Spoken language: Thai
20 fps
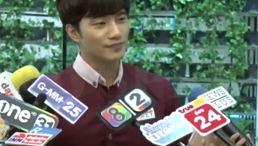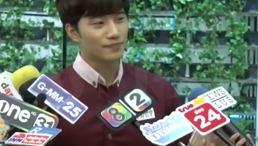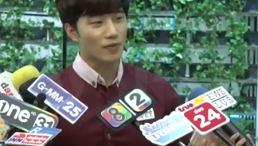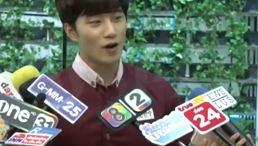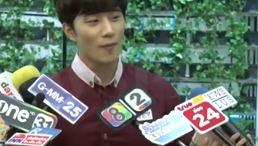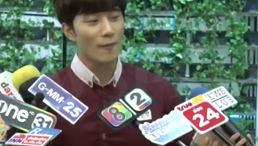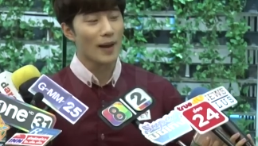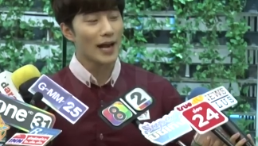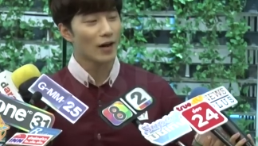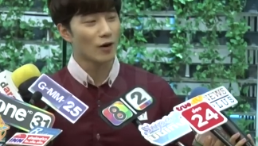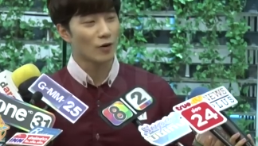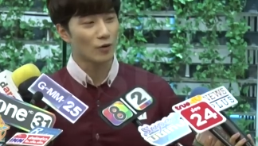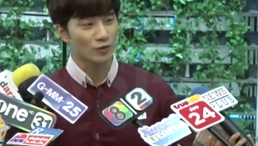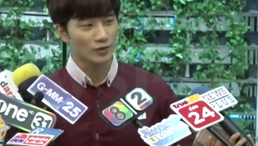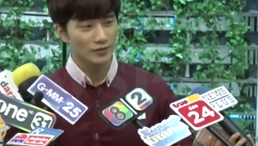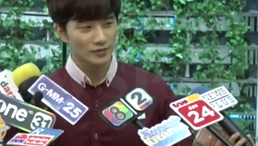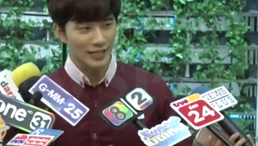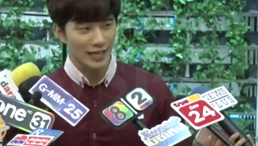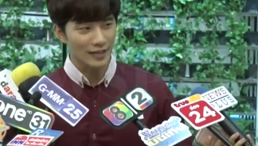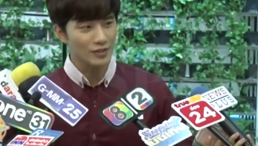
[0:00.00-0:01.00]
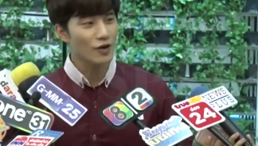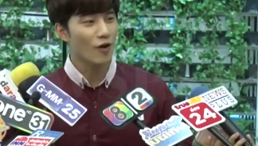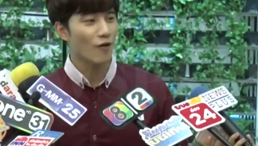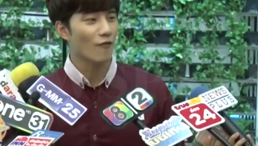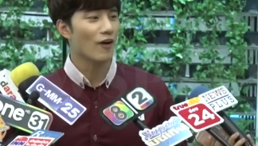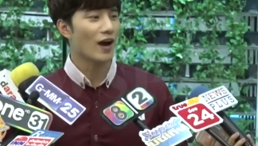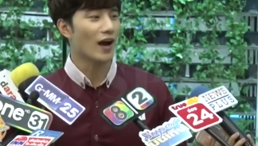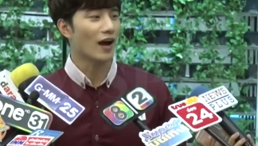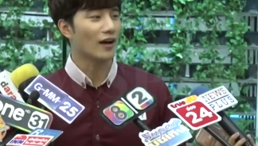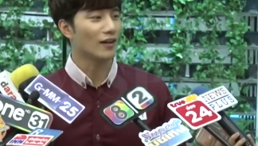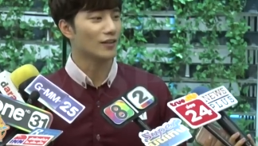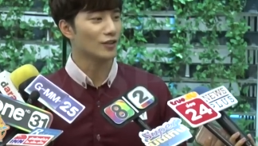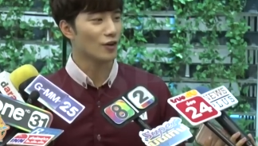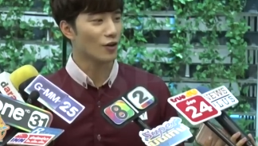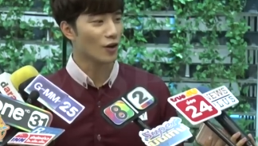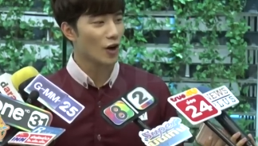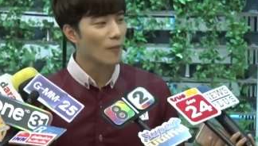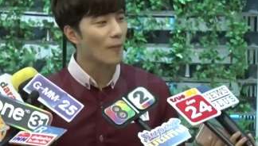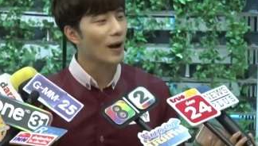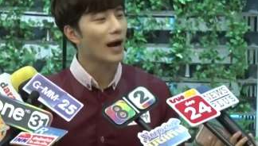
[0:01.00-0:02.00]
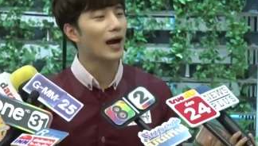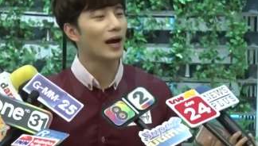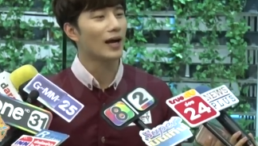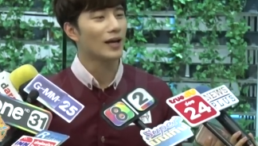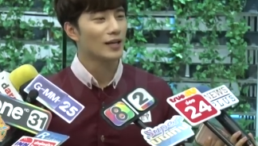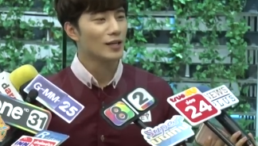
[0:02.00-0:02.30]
พ่อแม่ของทั้งสองฝั่งต้องเข้ามา